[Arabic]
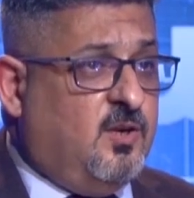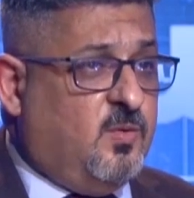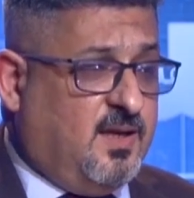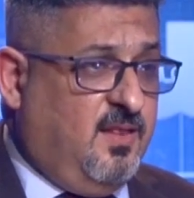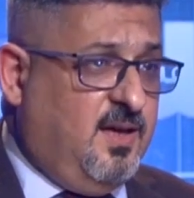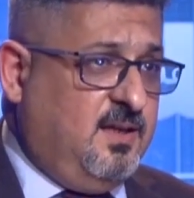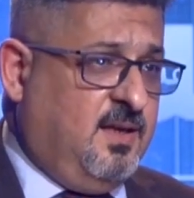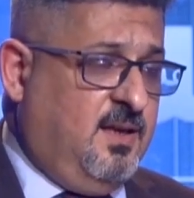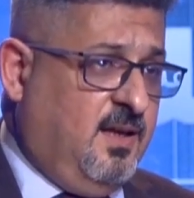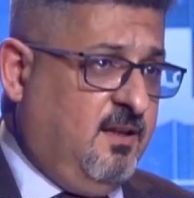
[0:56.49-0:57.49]

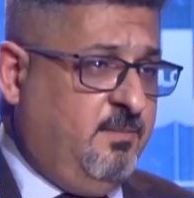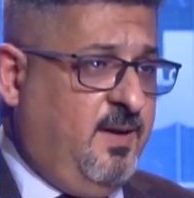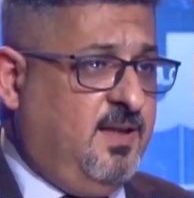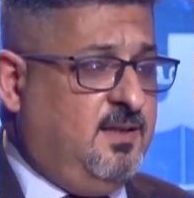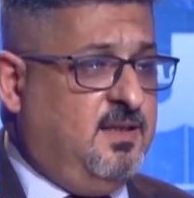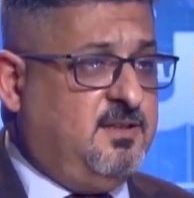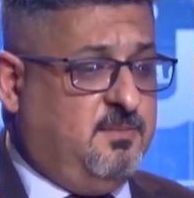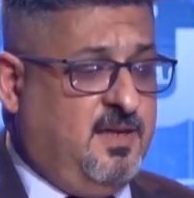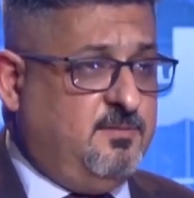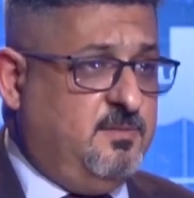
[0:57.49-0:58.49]
وكذلك الاخذ بعين
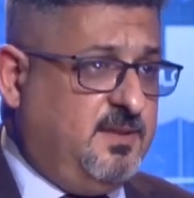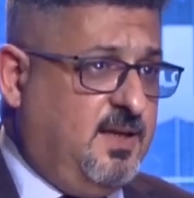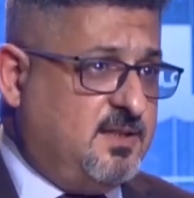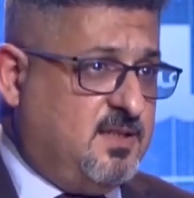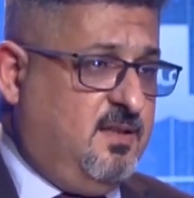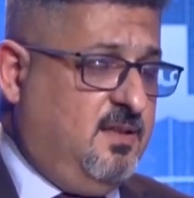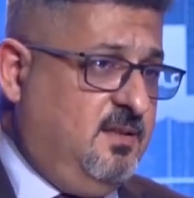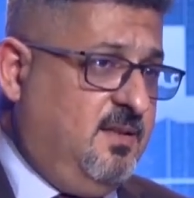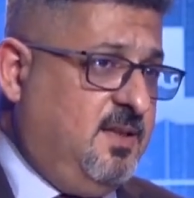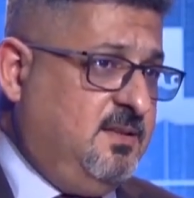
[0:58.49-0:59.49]
الاهتمام المدارس
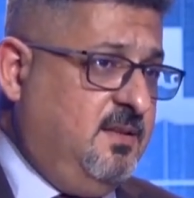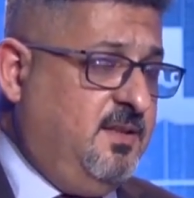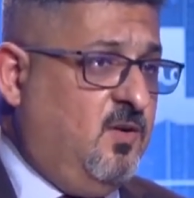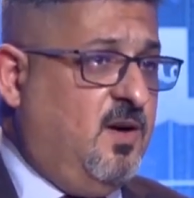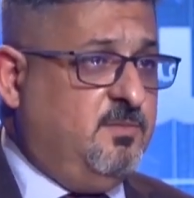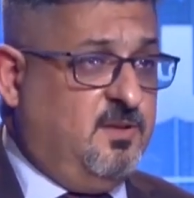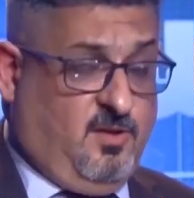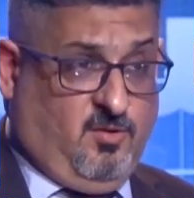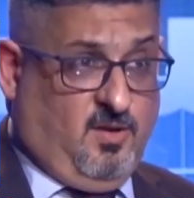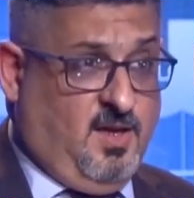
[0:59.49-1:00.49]
ذات الدوام
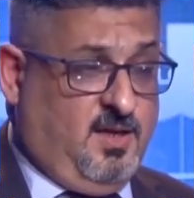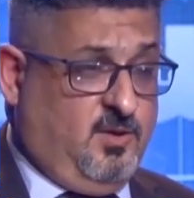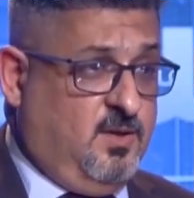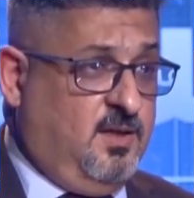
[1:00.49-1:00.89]
الثنائي